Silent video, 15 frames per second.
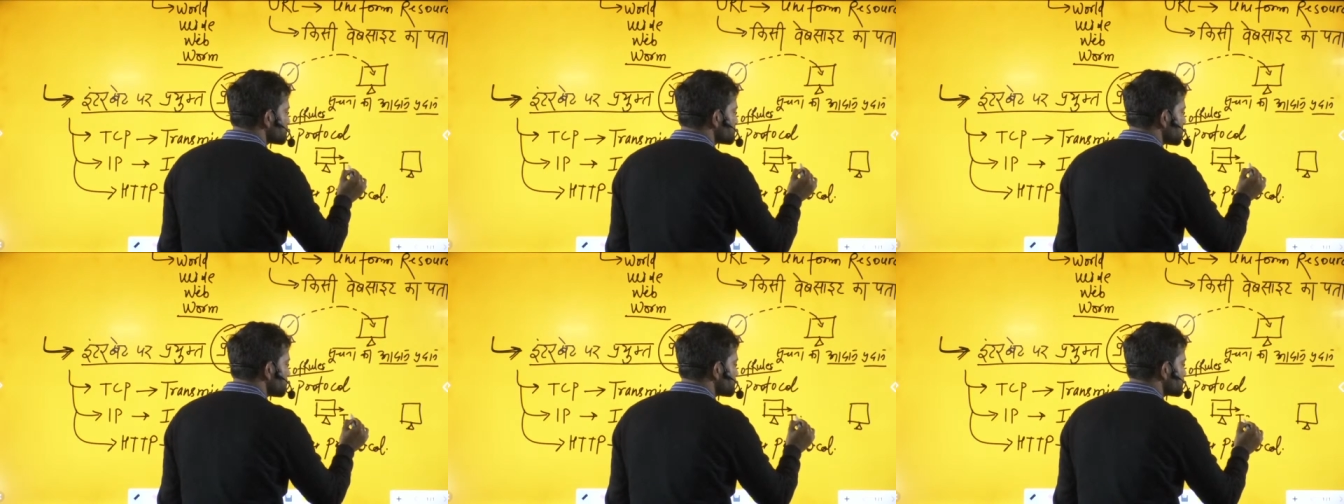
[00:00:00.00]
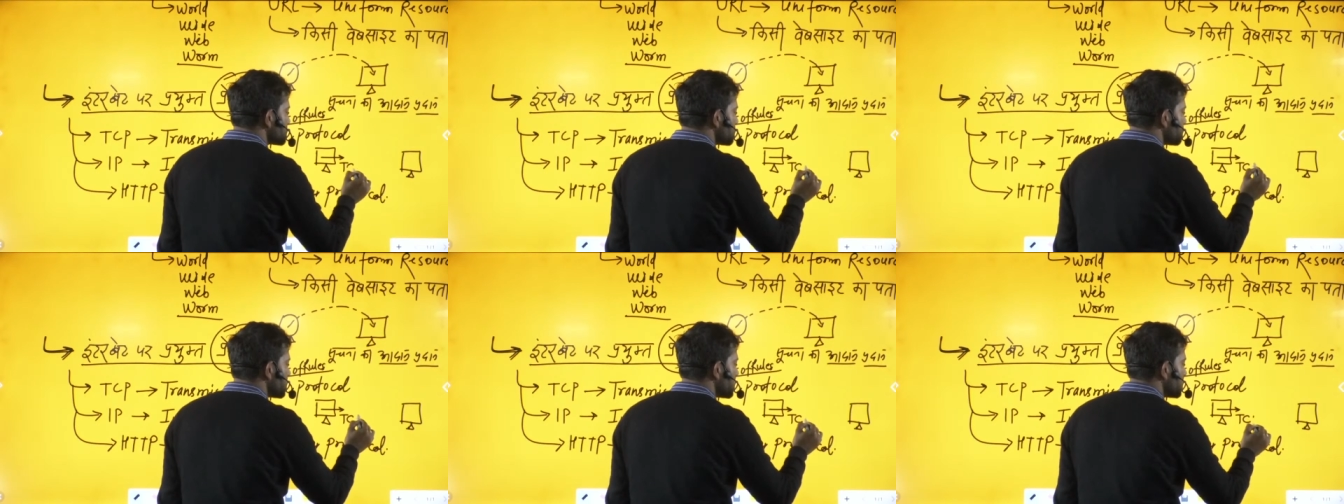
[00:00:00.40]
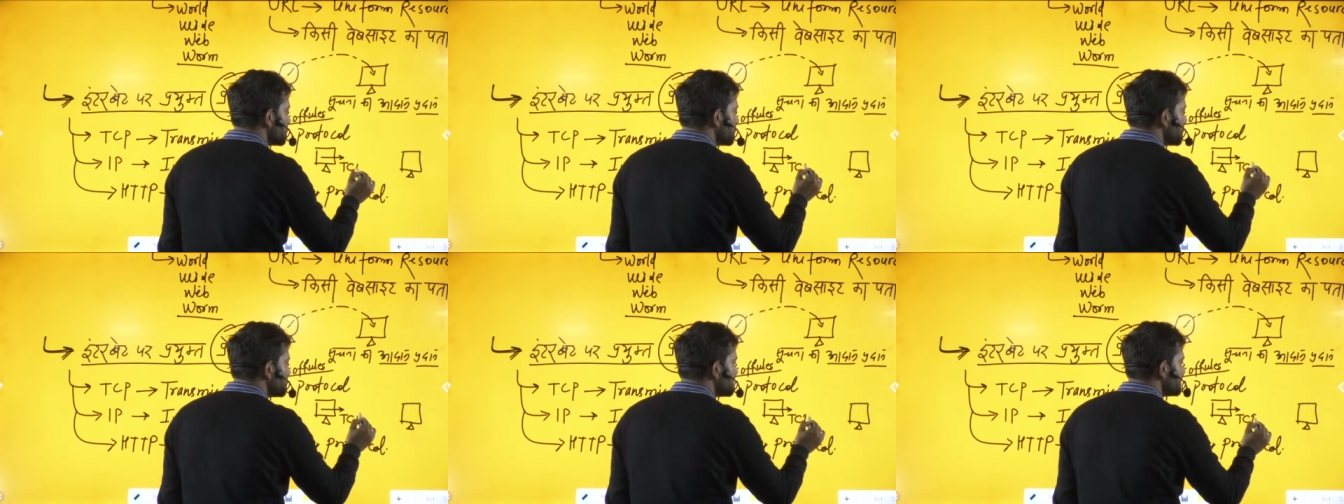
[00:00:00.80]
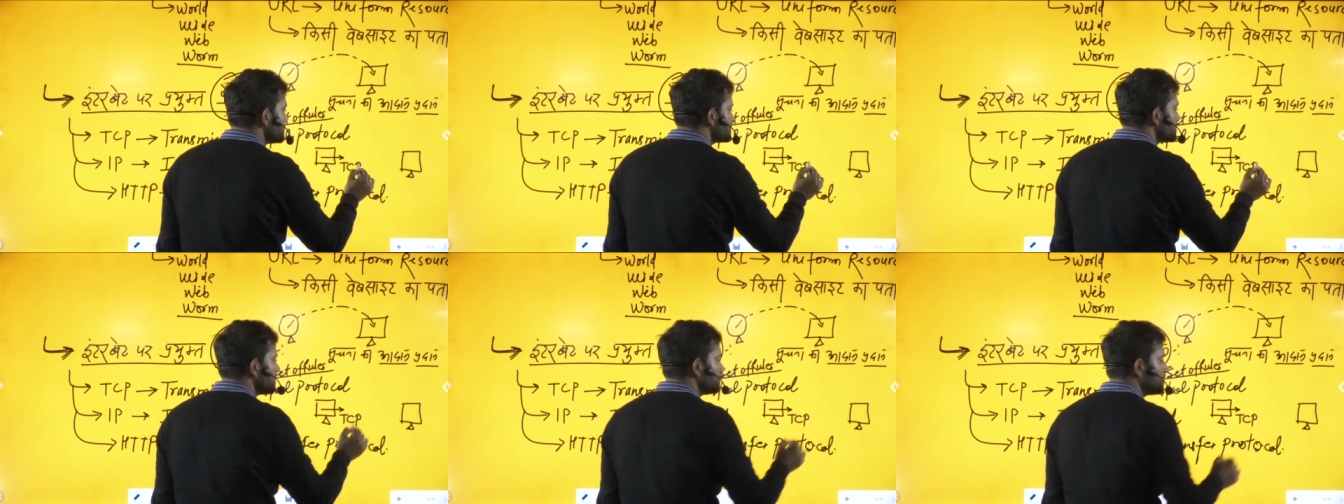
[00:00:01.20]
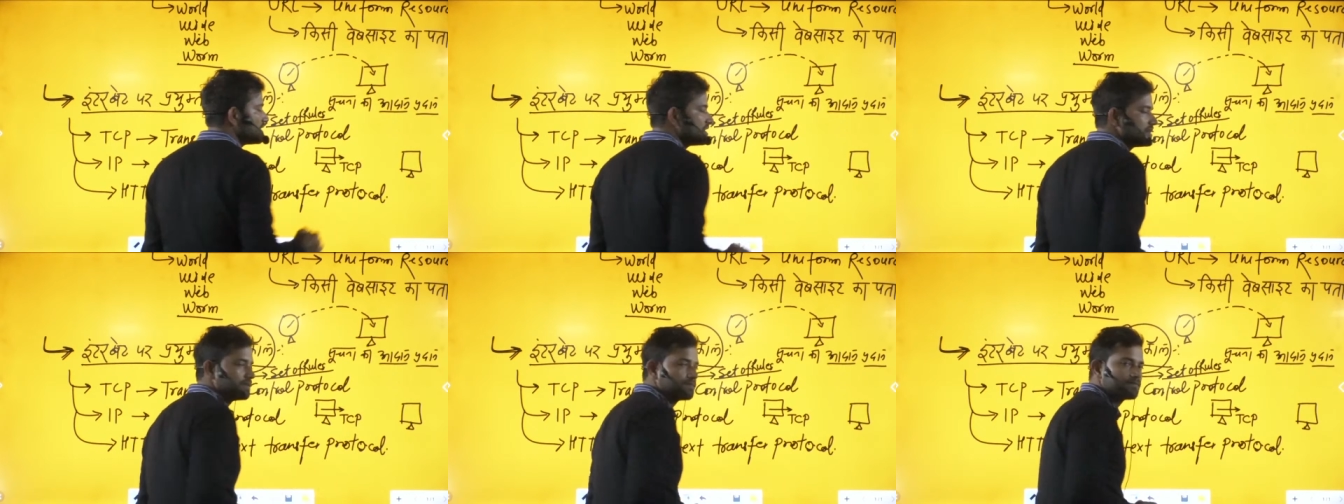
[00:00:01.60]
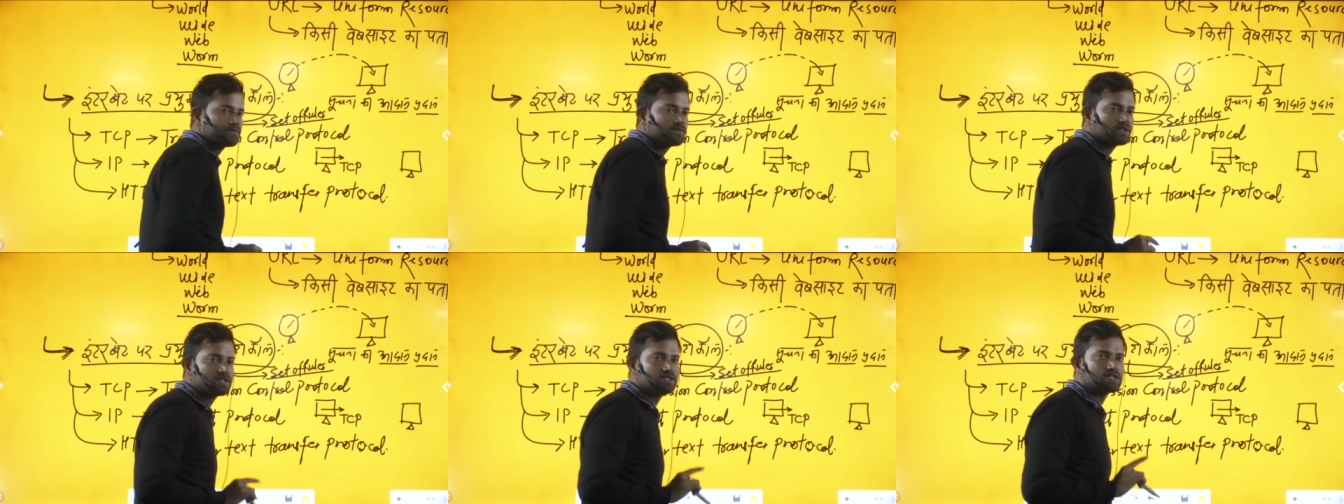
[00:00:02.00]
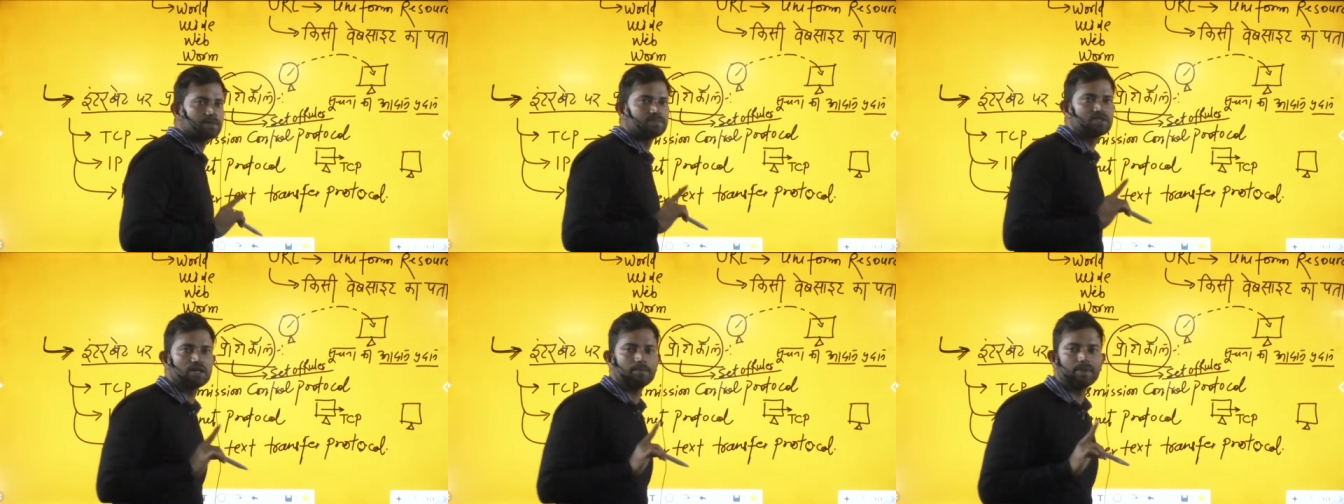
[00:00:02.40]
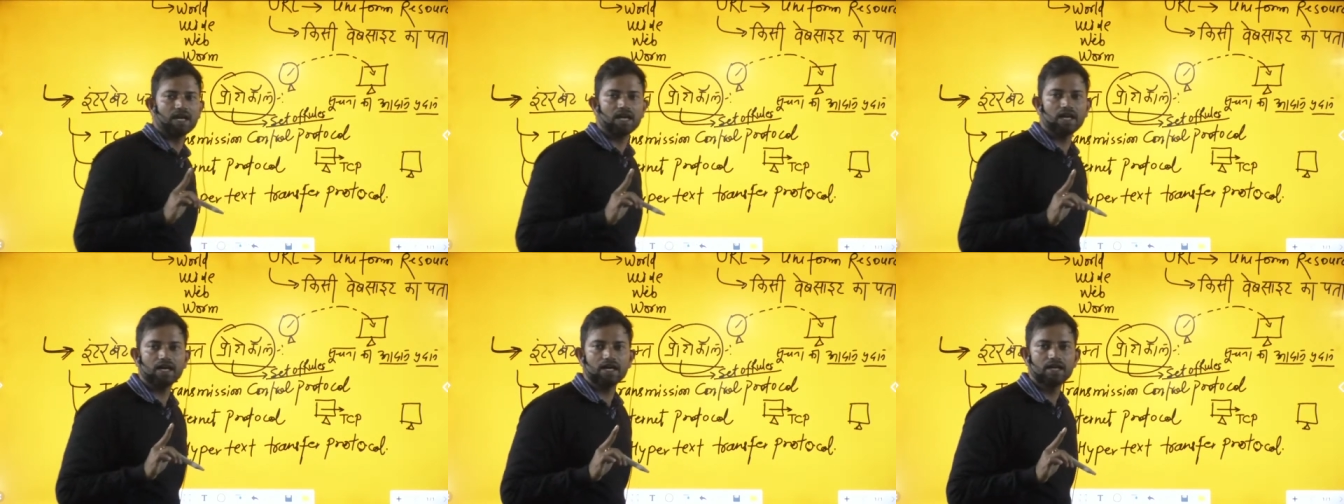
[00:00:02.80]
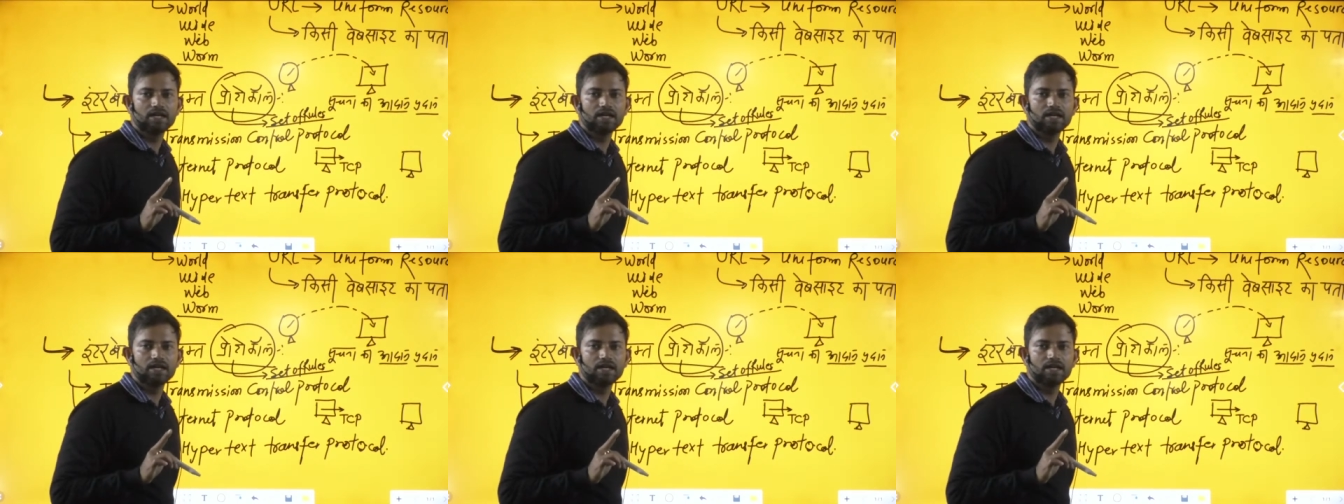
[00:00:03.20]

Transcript: सबसे पहले टीसीपी सबसे पहले